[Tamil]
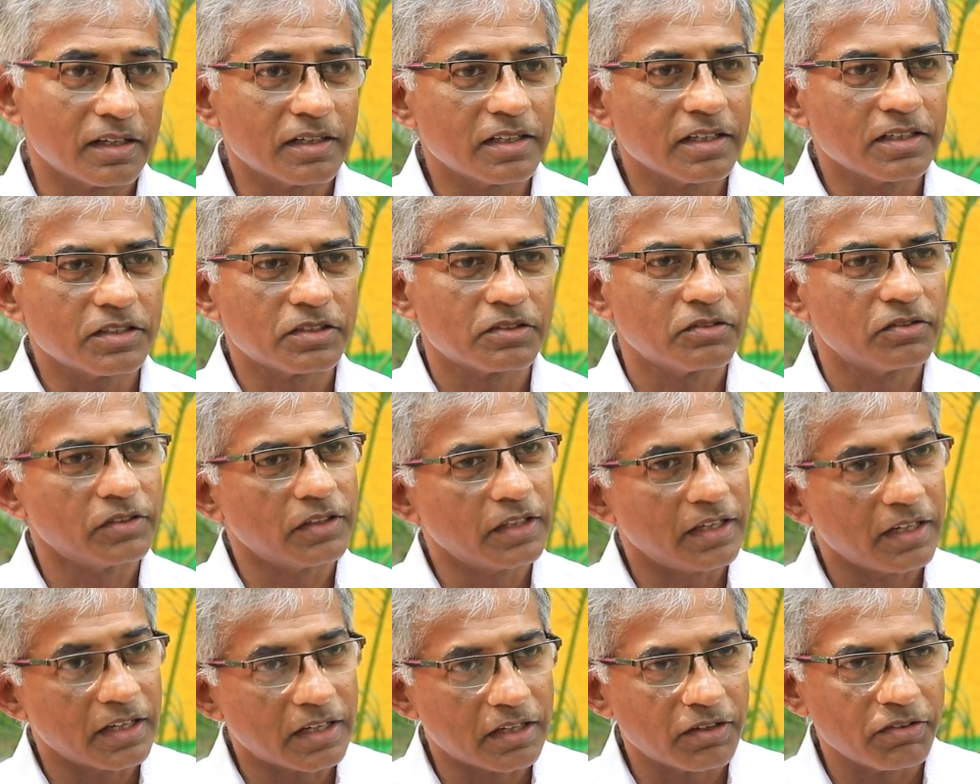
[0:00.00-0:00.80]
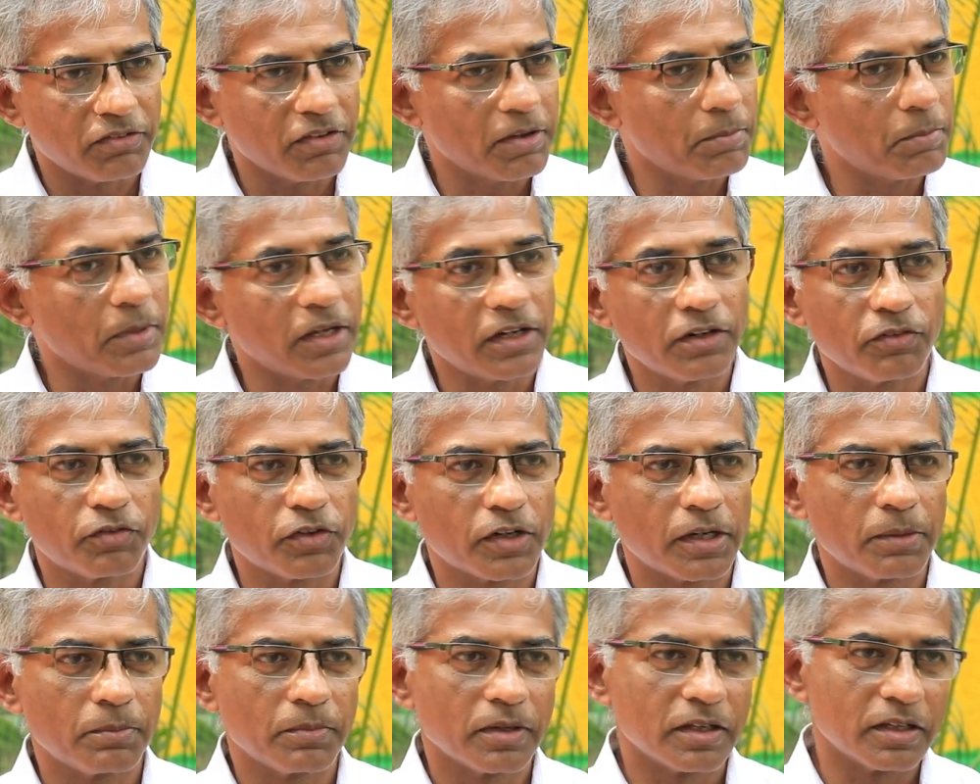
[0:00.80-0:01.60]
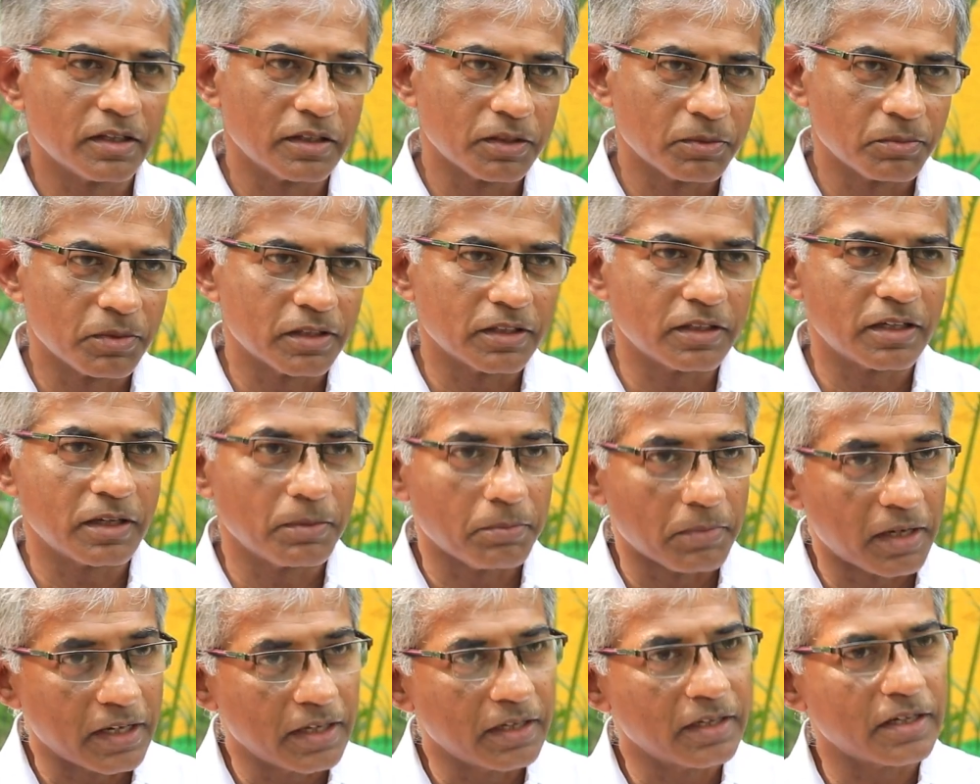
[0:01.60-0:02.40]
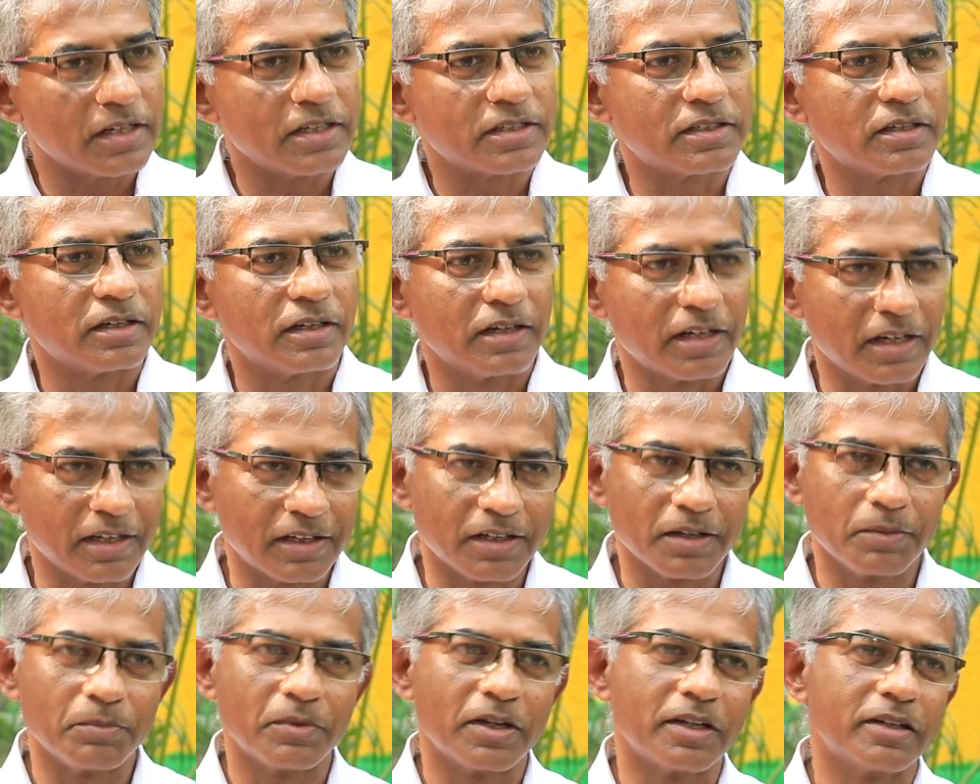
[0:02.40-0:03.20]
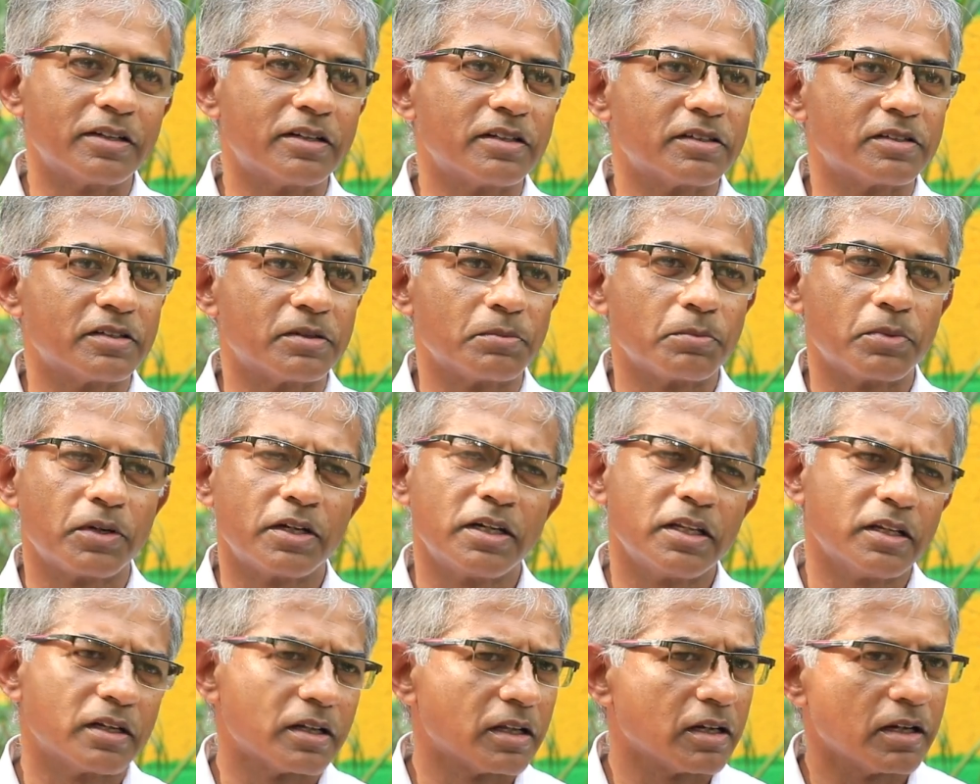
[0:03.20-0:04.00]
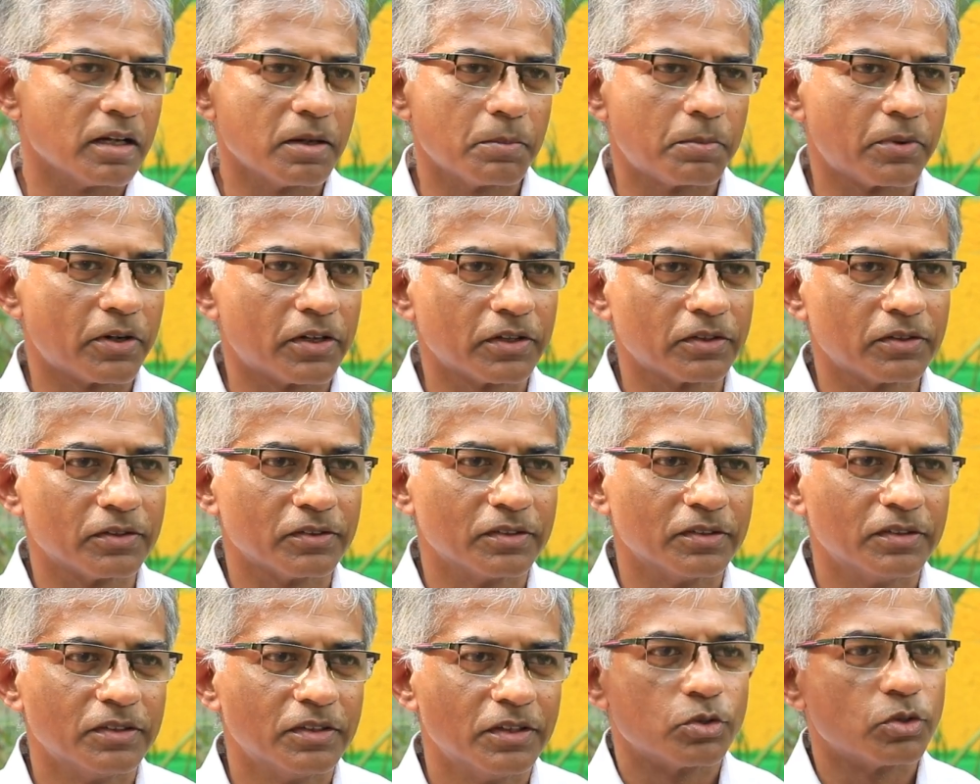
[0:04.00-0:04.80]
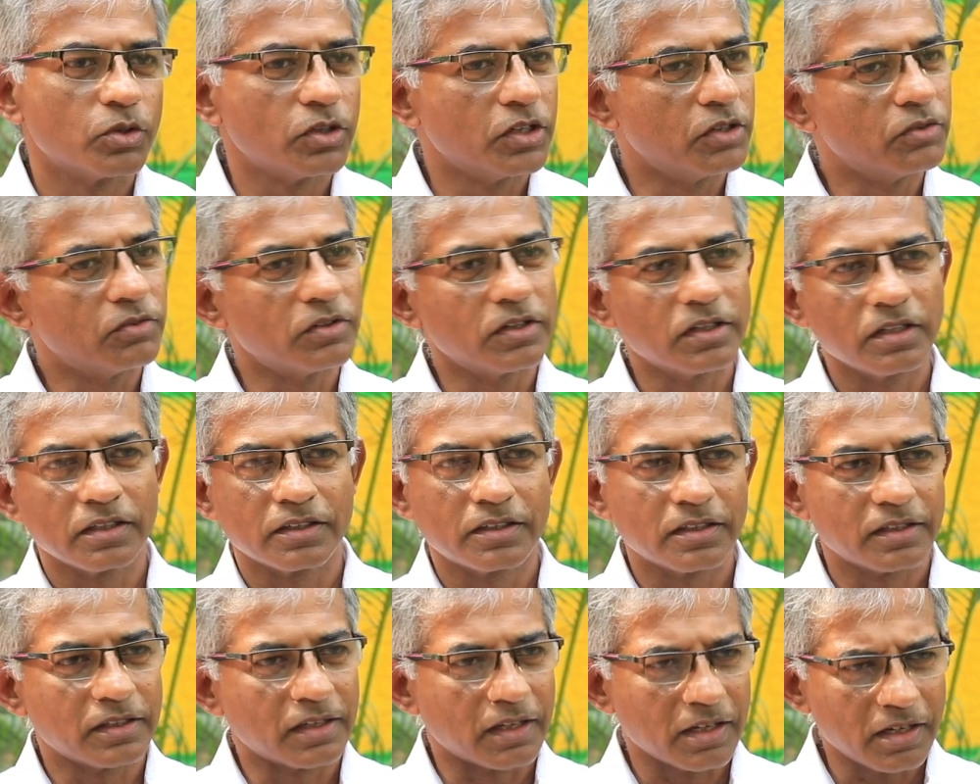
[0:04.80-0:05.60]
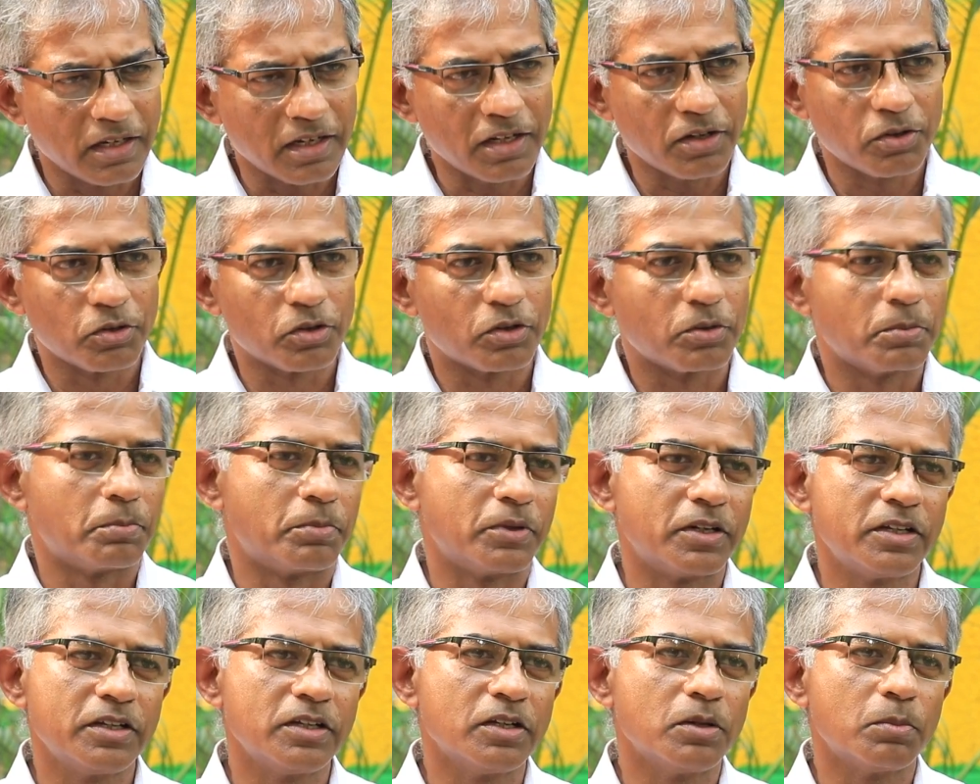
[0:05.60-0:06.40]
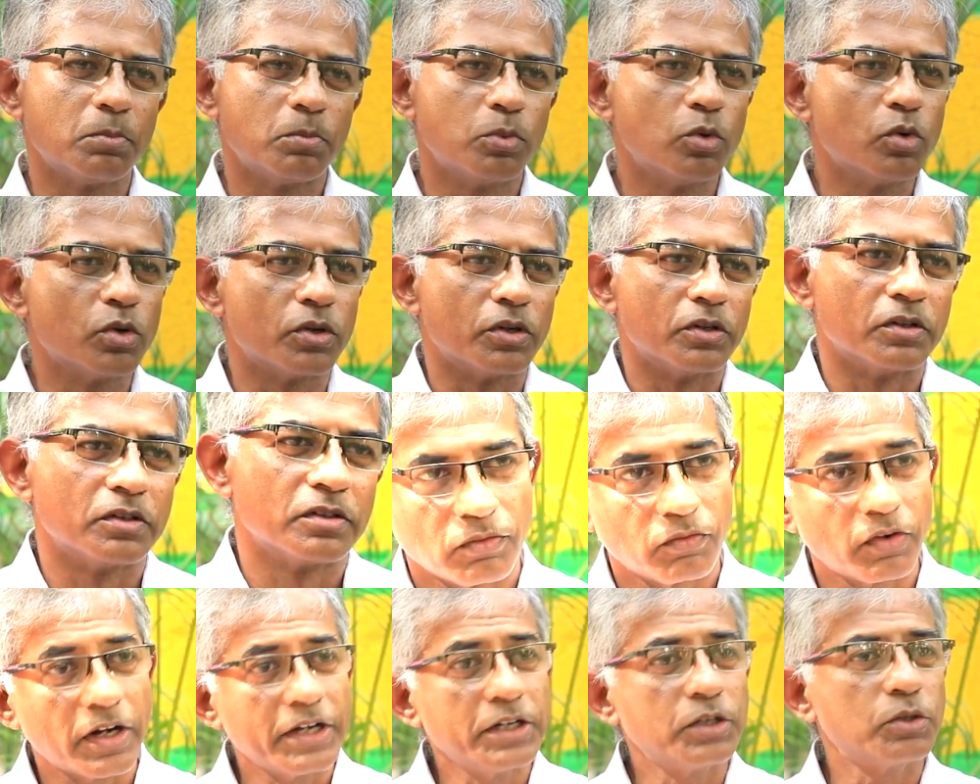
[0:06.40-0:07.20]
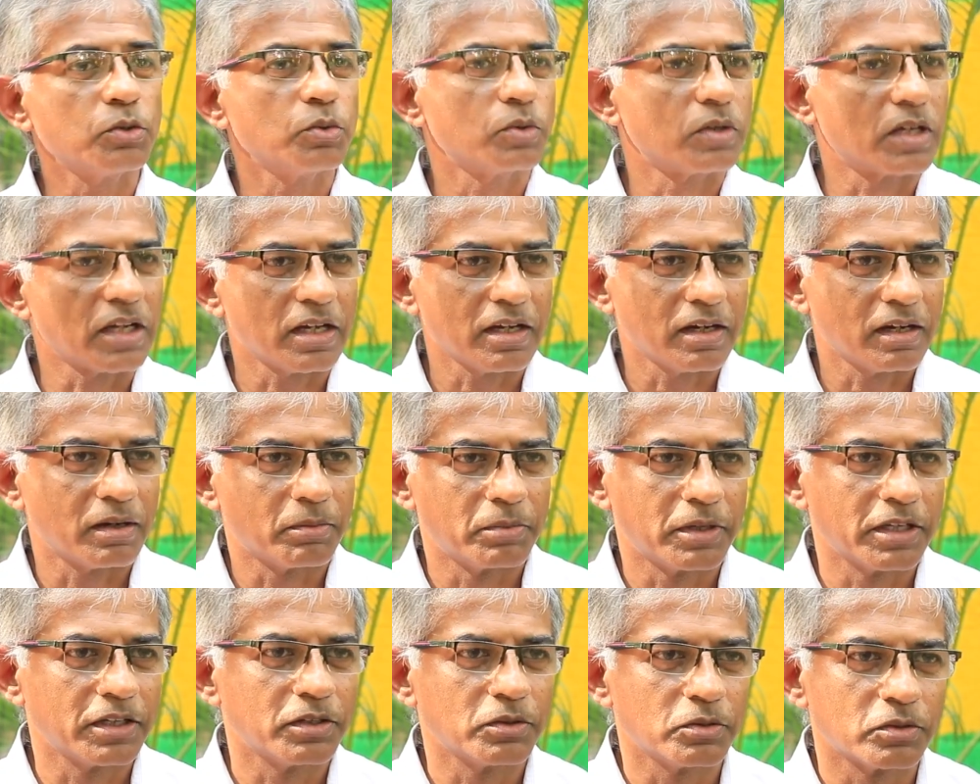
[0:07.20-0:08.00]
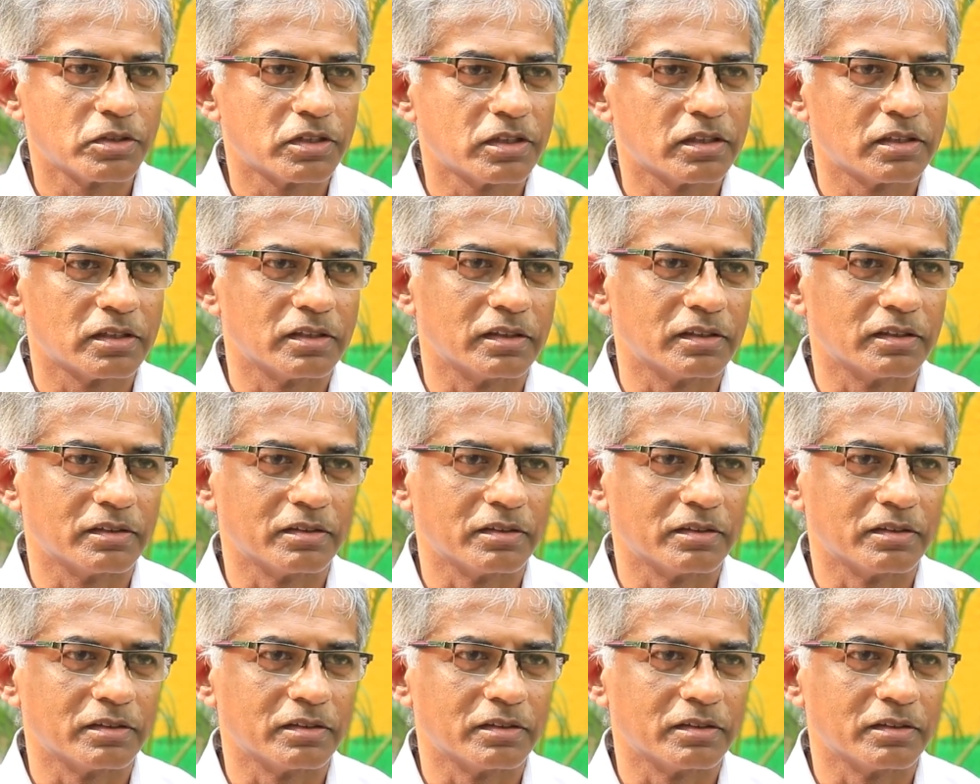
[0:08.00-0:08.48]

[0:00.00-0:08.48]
டாட்டாஸ்க்கு வந்து ஏற்கனவே மெயின் ஃப்ரேமில் இந்த மாதிரி மைக்ரேஷன் டேட்டா மைக்ரேஷன் பண்ணி நல்ல பழக்கம் ஸோ இவங்களுக்கு நல்ல ஒரு பெரிய பூன் ஒய் டூ கே அப்படின்னு ஒரு